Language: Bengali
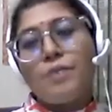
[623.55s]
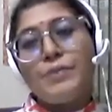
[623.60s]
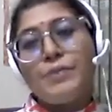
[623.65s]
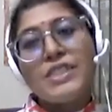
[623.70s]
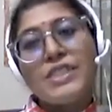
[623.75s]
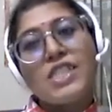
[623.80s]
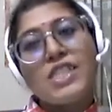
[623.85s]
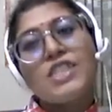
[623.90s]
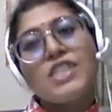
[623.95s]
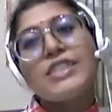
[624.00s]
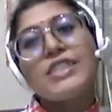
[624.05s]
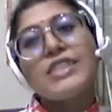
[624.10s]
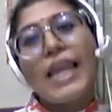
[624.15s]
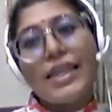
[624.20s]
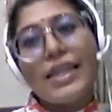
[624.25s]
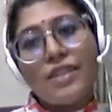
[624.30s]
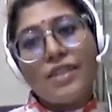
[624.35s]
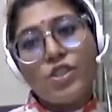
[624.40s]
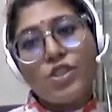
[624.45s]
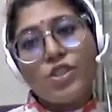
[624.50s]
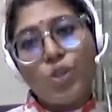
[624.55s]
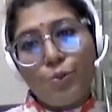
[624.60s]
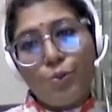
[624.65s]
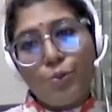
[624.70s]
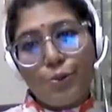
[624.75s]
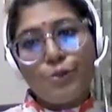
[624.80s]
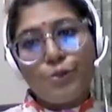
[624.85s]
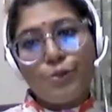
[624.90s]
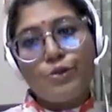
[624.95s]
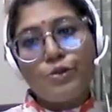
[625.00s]
বিশেষ চাহিদা
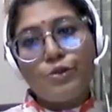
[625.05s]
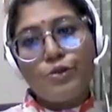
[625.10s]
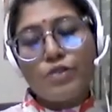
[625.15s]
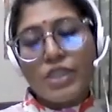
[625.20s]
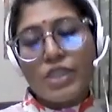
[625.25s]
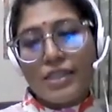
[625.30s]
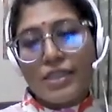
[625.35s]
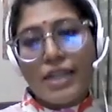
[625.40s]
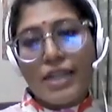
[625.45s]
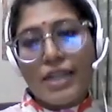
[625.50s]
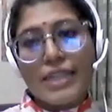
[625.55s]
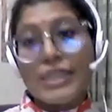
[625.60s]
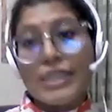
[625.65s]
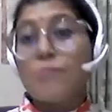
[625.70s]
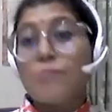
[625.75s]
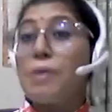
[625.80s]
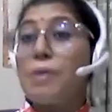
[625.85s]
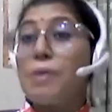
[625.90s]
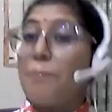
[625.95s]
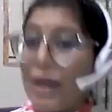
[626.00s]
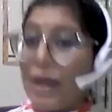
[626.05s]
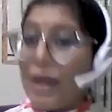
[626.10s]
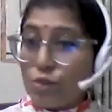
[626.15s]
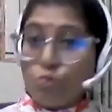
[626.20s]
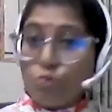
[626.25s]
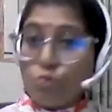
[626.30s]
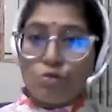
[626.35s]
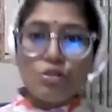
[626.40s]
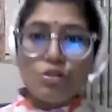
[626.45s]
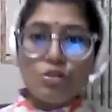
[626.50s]
সম্পন্ন শিক্ষার্থী বা
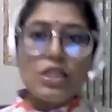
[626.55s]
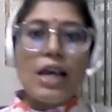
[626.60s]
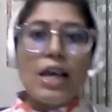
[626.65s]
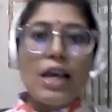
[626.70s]
মানুষ